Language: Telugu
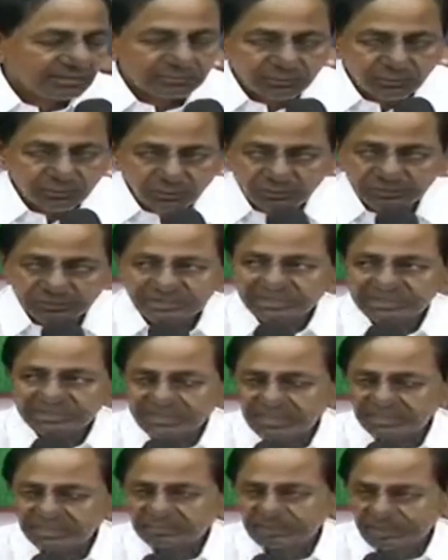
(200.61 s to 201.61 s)
పూర్తి
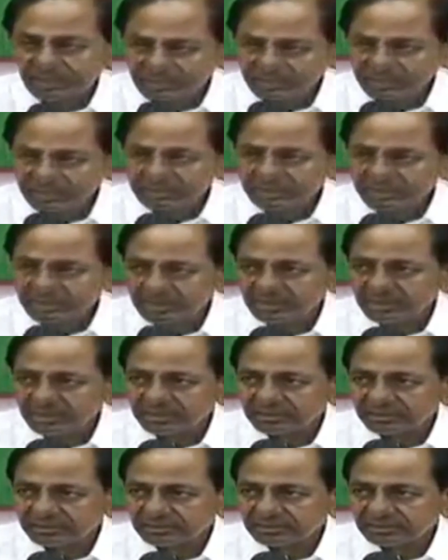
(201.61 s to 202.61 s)
స్థాయి పారదర్శకంగా
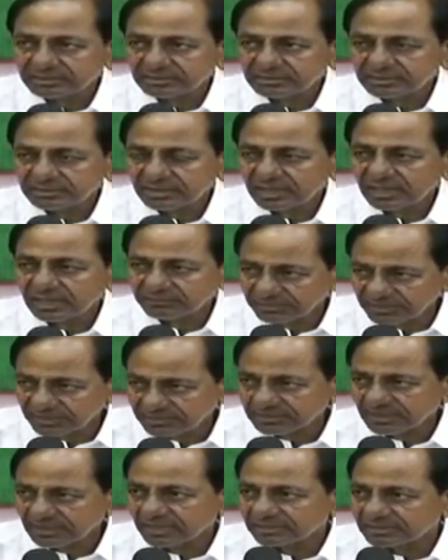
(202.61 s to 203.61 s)

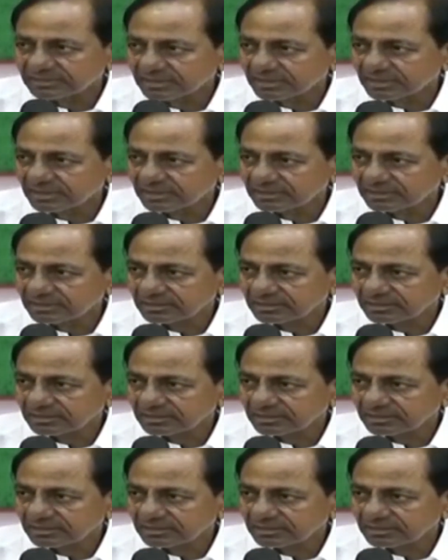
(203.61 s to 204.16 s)
అవినీతి రహితంగా